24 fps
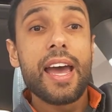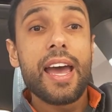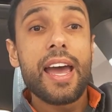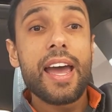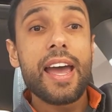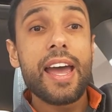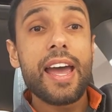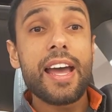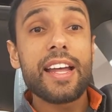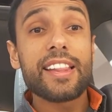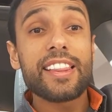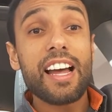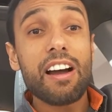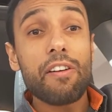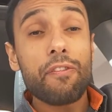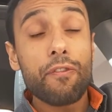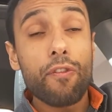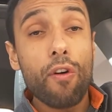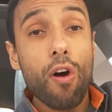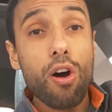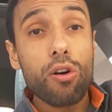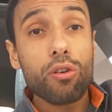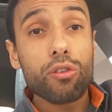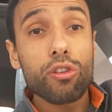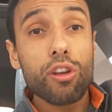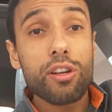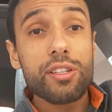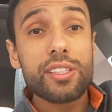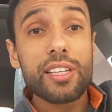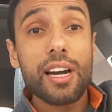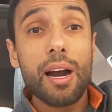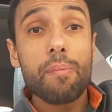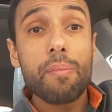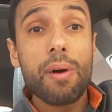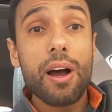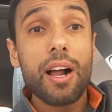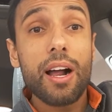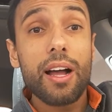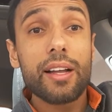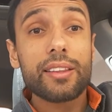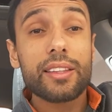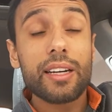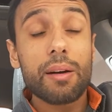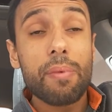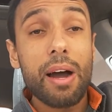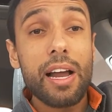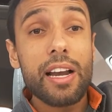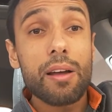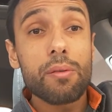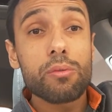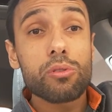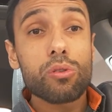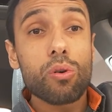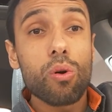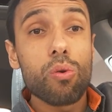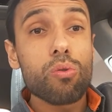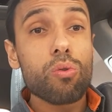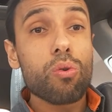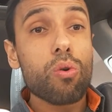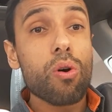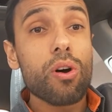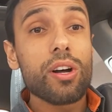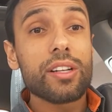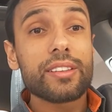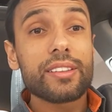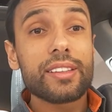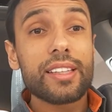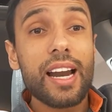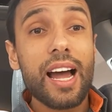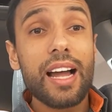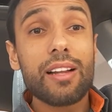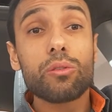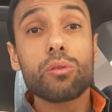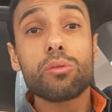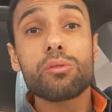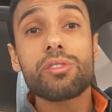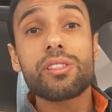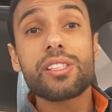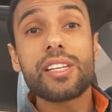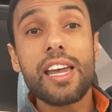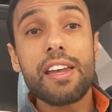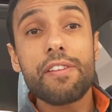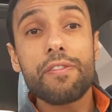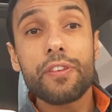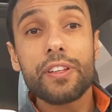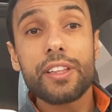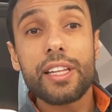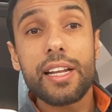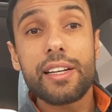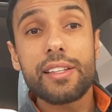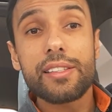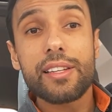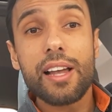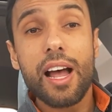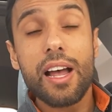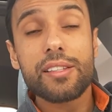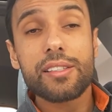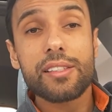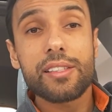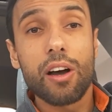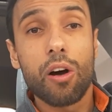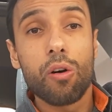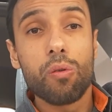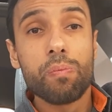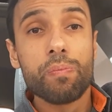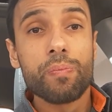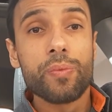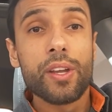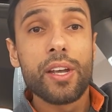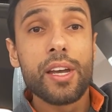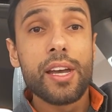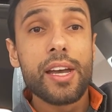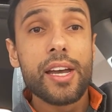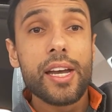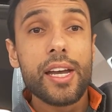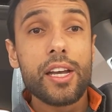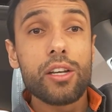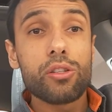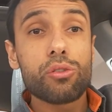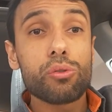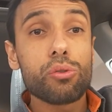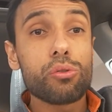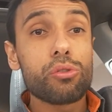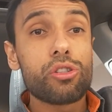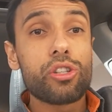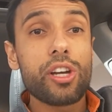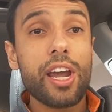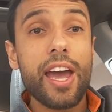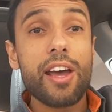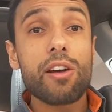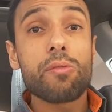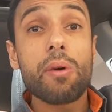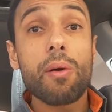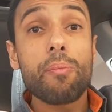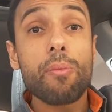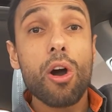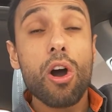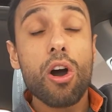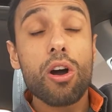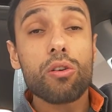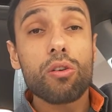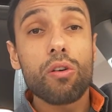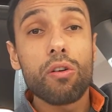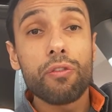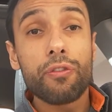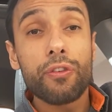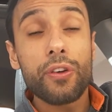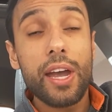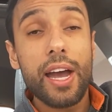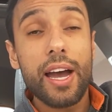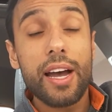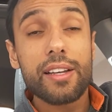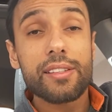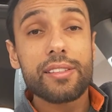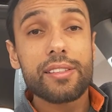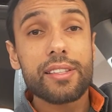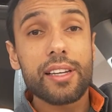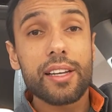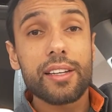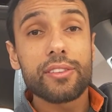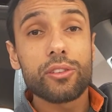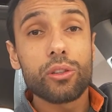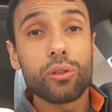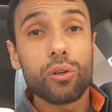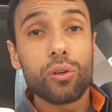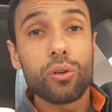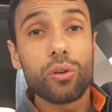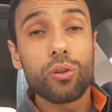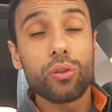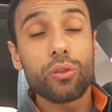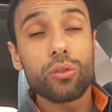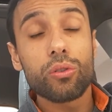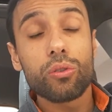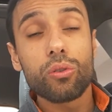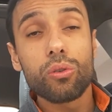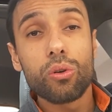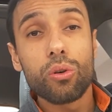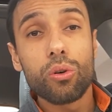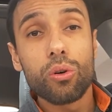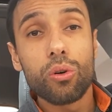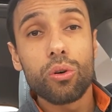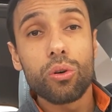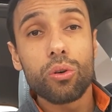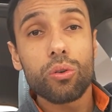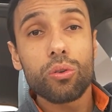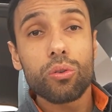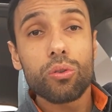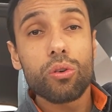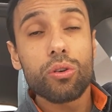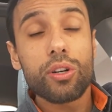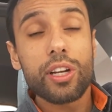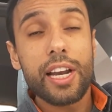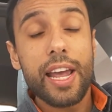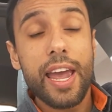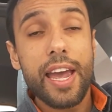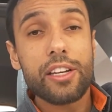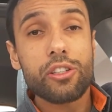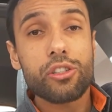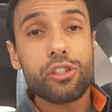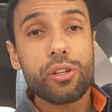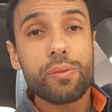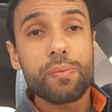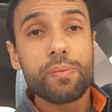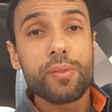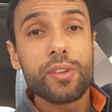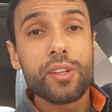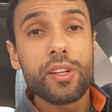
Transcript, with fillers: É, na Foco, nós traba trabalhamos com um contrato sem fidelização. Isso gera uma maior confiança no, no, no cliente.